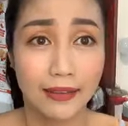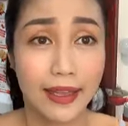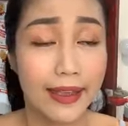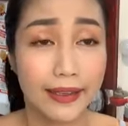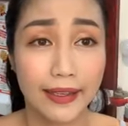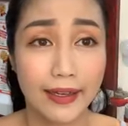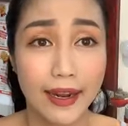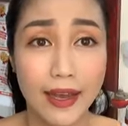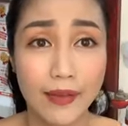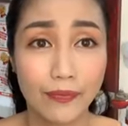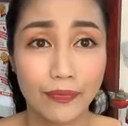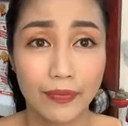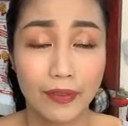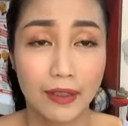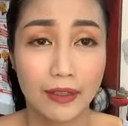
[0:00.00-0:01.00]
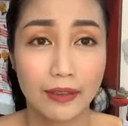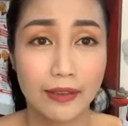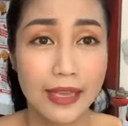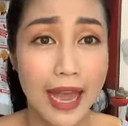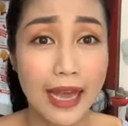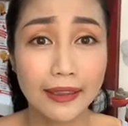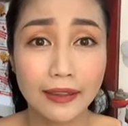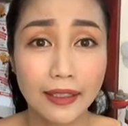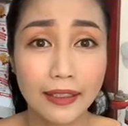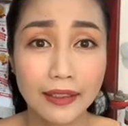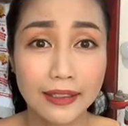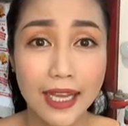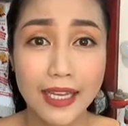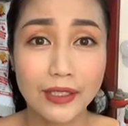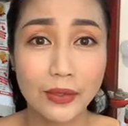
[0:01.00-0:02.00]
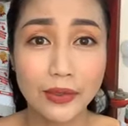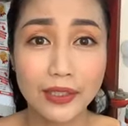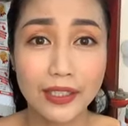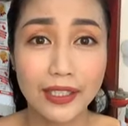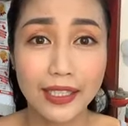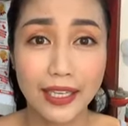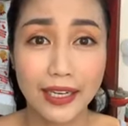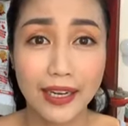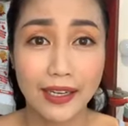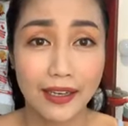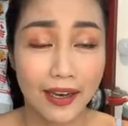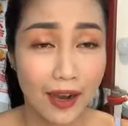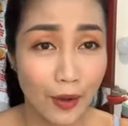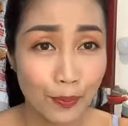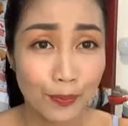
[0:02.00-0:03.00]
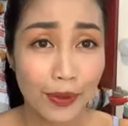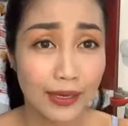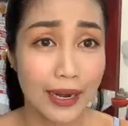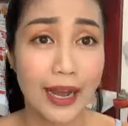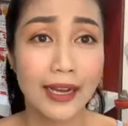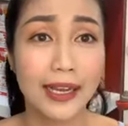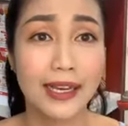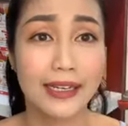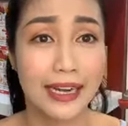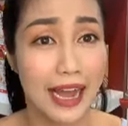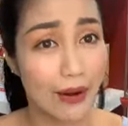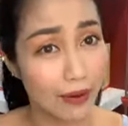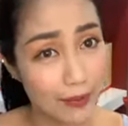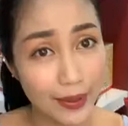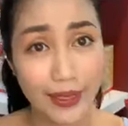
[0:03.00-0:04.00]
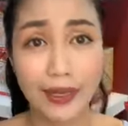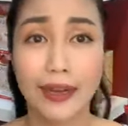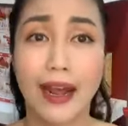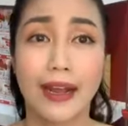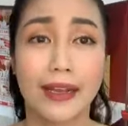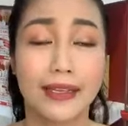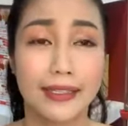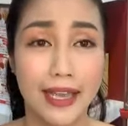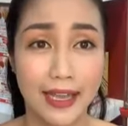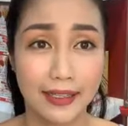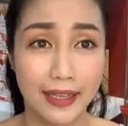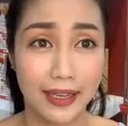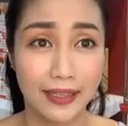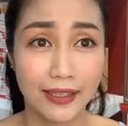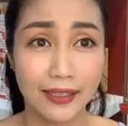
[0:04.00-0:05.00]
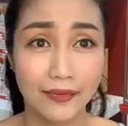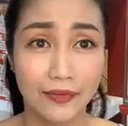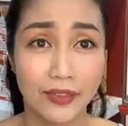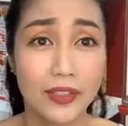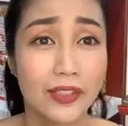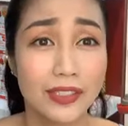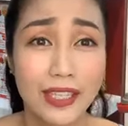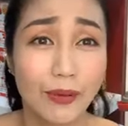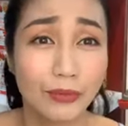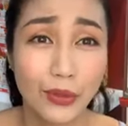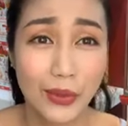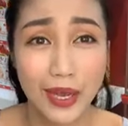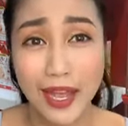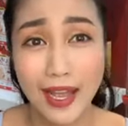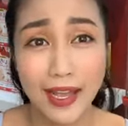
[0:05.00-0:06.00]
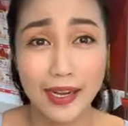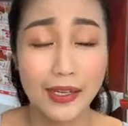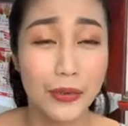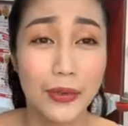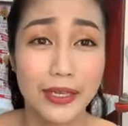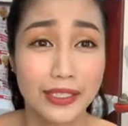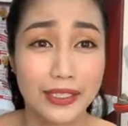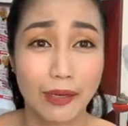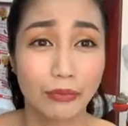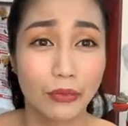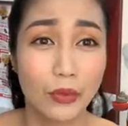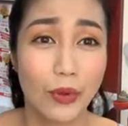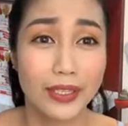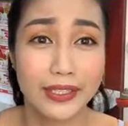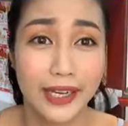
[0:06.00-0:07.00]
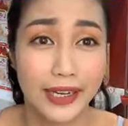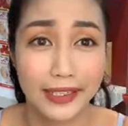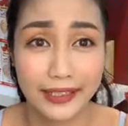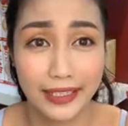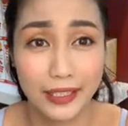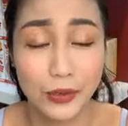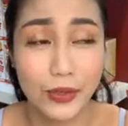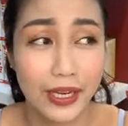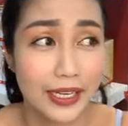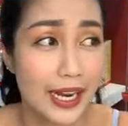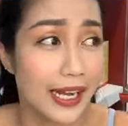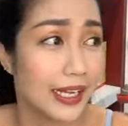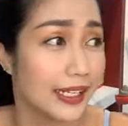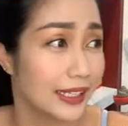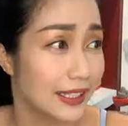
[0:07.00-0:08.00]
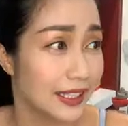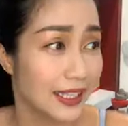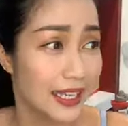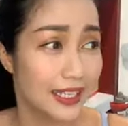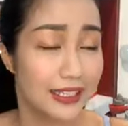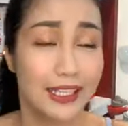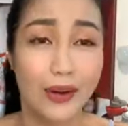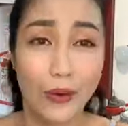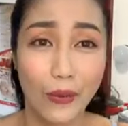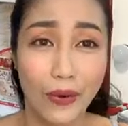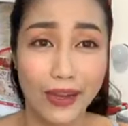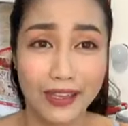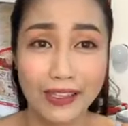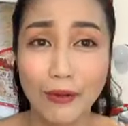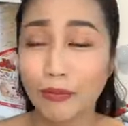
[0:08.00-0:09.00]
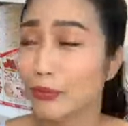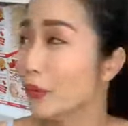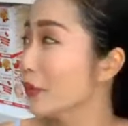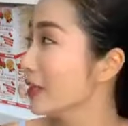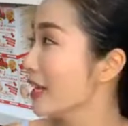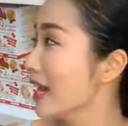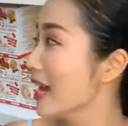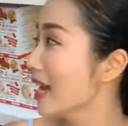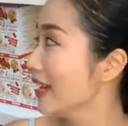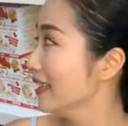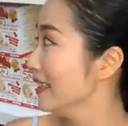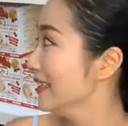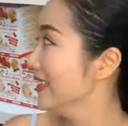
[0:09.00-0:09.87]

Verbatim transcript: thiệt vậy đó, giả từ trên xuống dưới vậy đó. Ốc mà đăng cái hình nào là bên đó đăng y chang vậy. Thương chồng tôi ghê, lưu hình chồng tôi quá trời, suốt ngày đăng hình chỉ rùa giống tôi ghê.